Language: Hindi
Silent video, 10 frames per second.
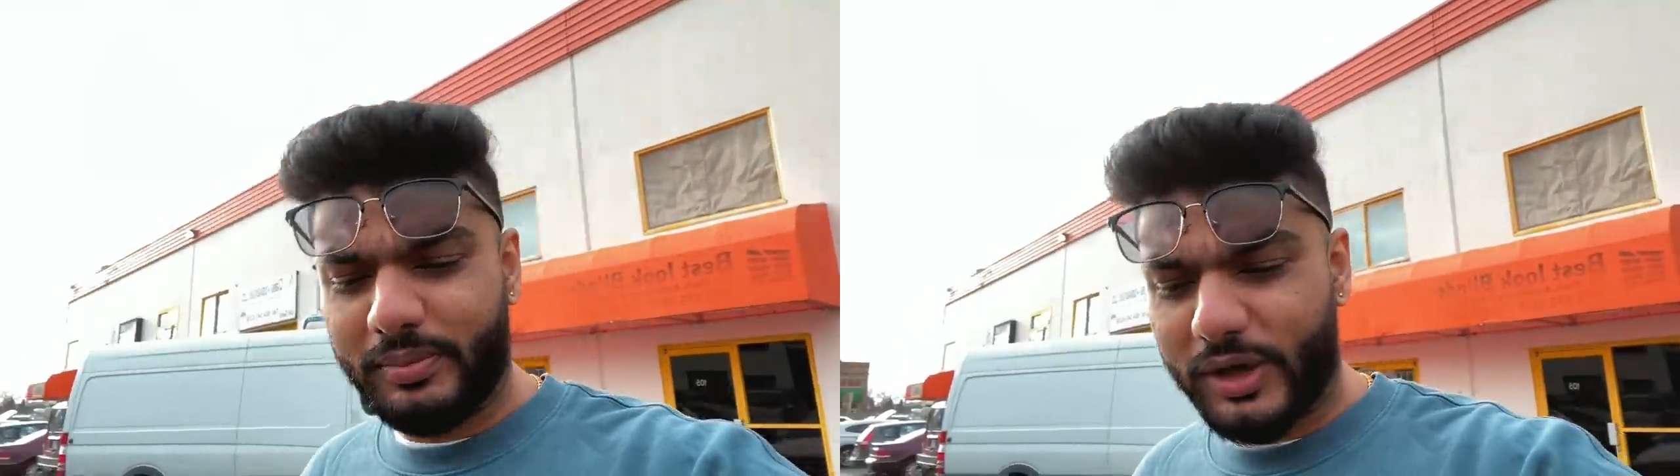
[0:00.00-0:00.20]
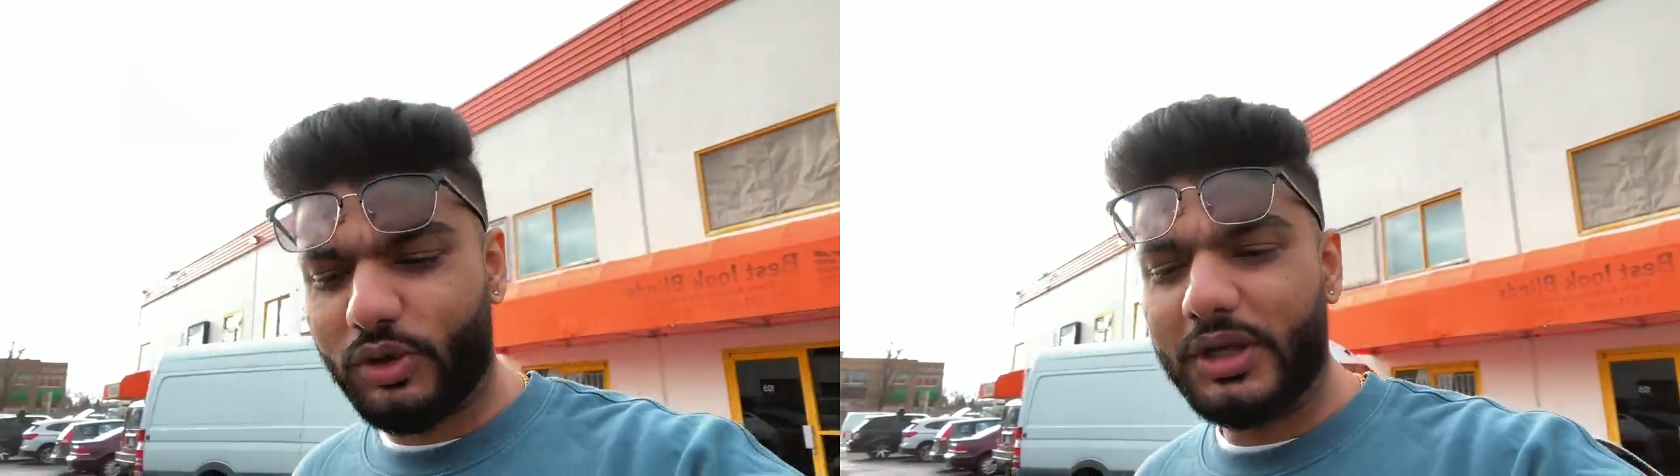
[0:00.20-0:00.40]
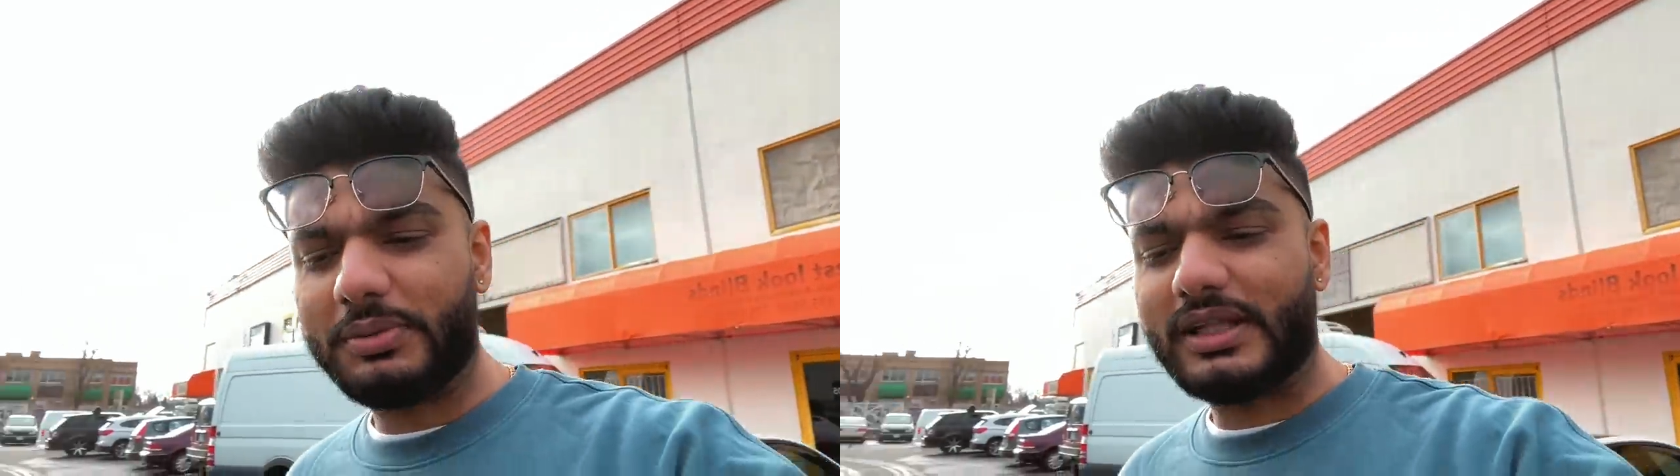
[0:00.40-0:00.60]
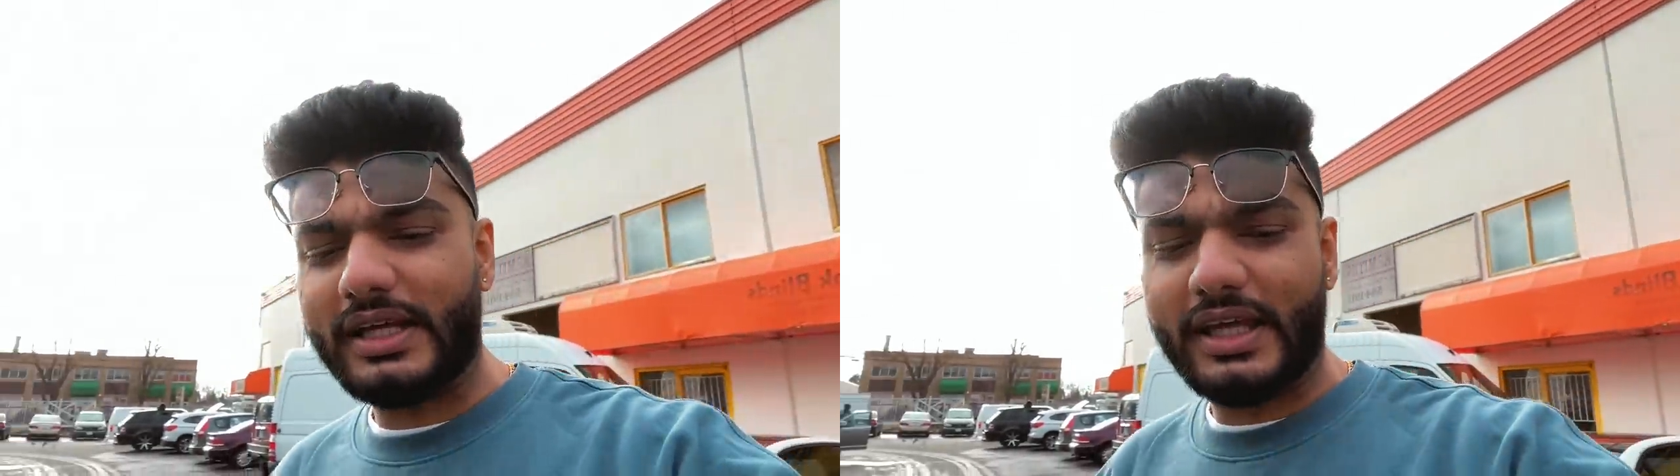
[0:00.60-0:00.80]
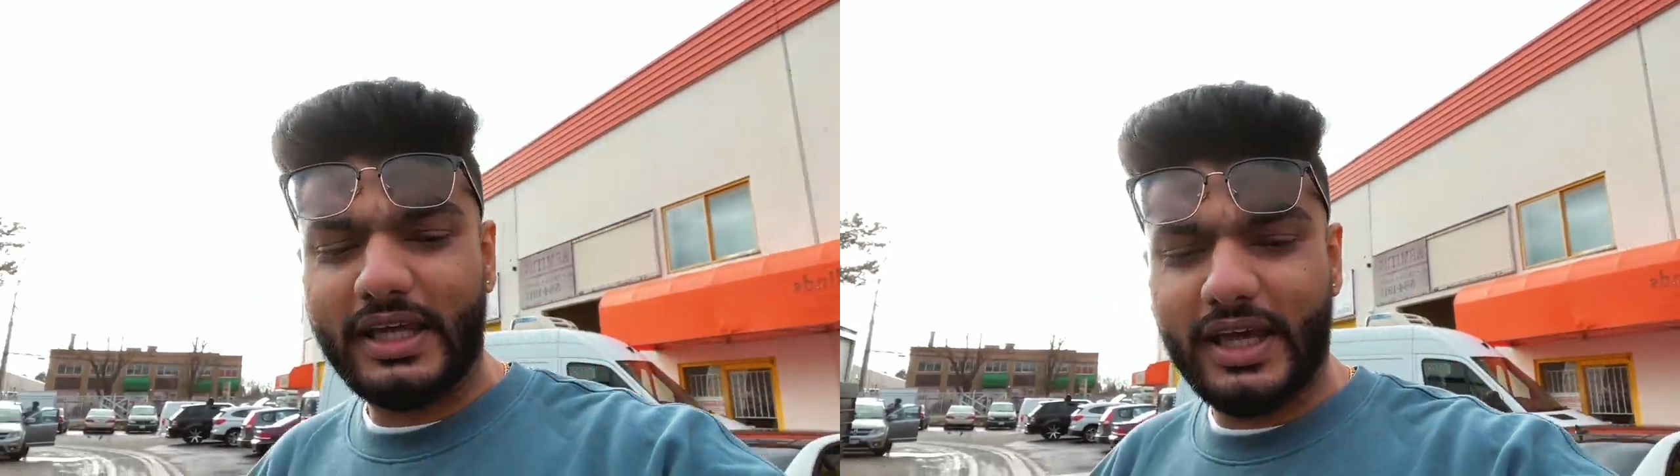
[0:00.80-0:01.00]
मेरे को नहीं
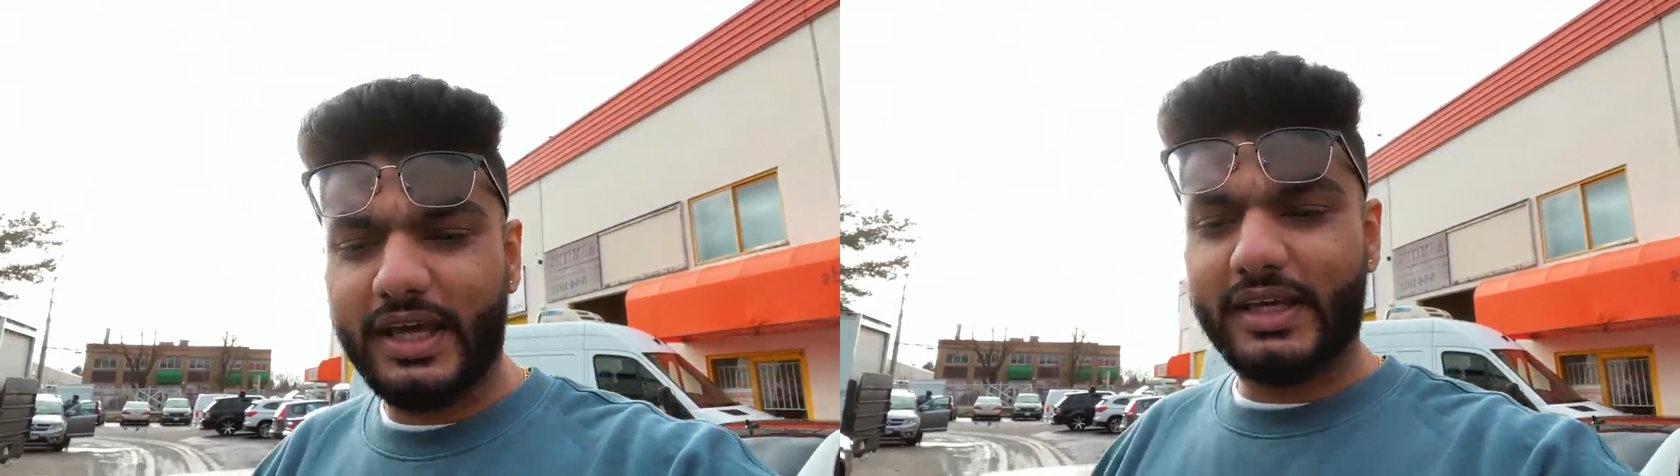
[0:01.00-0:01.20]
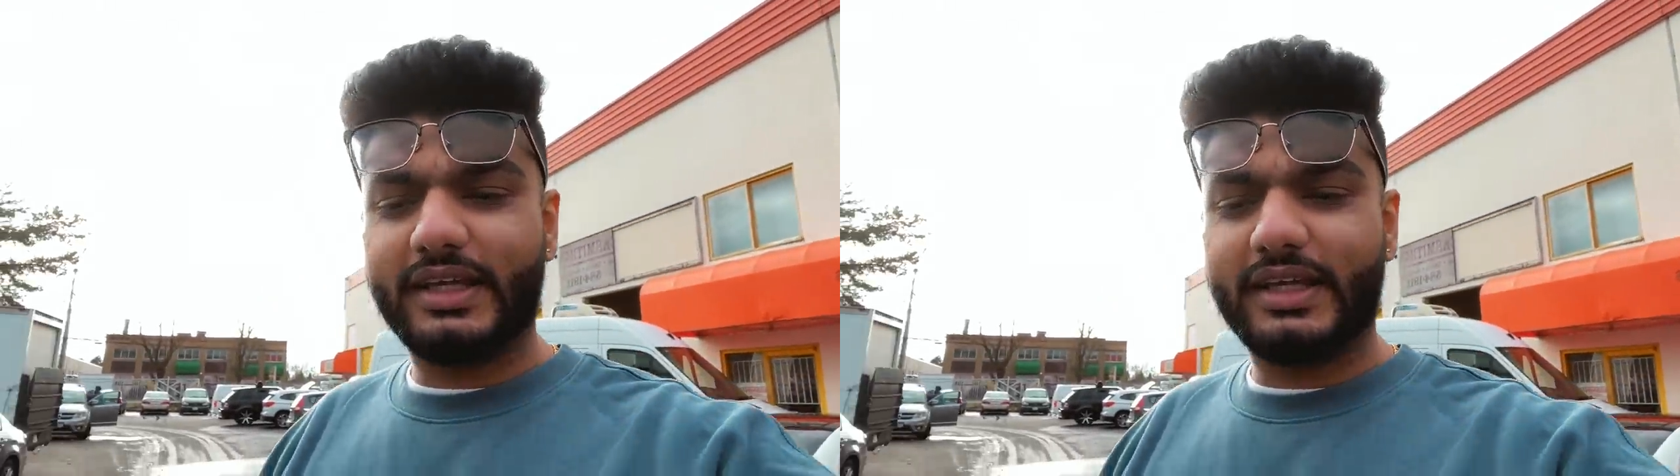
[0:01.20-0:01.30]
पता कि ये